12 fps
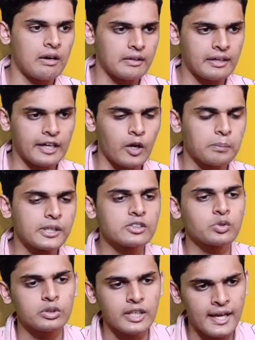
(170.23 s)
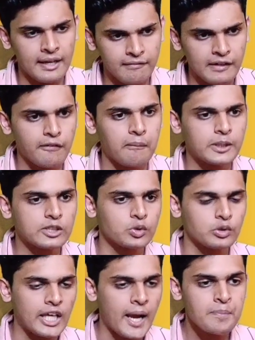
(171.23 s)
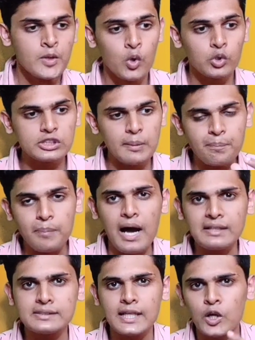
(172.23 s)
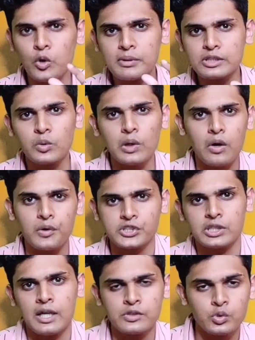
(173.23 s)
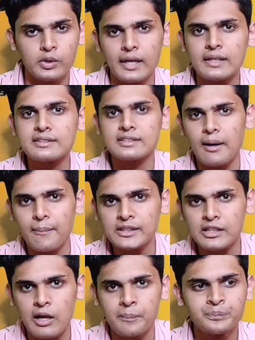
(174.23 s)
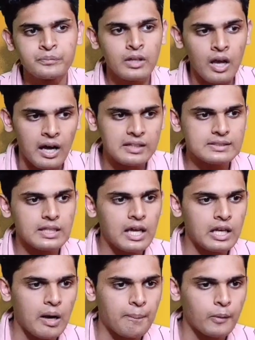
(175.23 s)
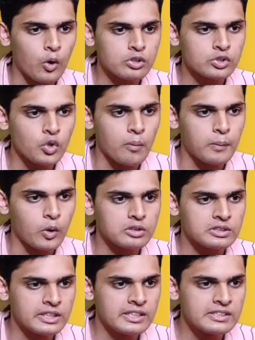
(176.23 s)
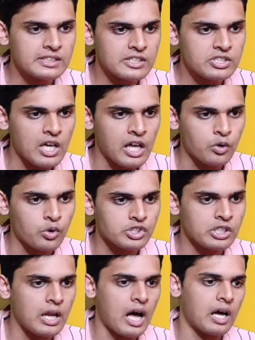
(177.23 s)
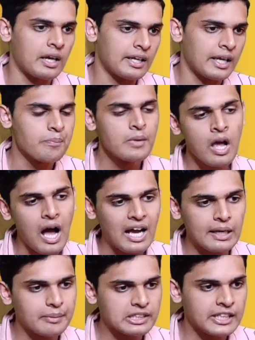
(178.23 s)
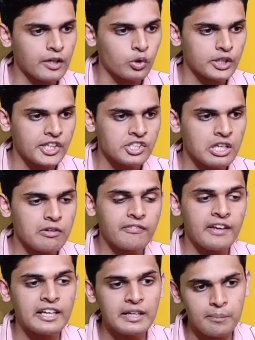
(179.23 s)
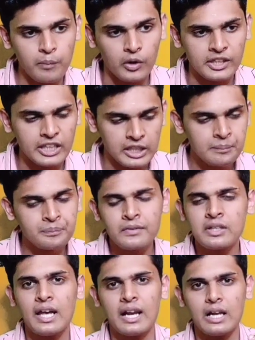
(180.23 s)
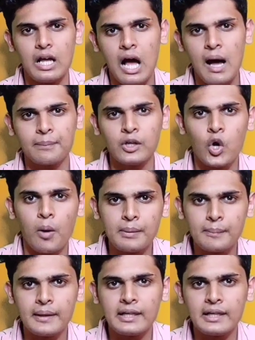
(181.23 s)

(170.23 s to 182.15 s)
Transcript: रे ऑप्टिक्स होता है वेव ऑप्टिक्स होता है उससे पांच सालों में सोलह क्वेश्चन आ चुके हैं इसका मतलब हर साल अप्रोक्स टू अप्रोक्स तीन से चार क्वेश्चन आ रहे हैं आगे बढ़ते हैं रोटेशनल वेरी इंपॉर्टेंट यार आप ना कॉपी पेन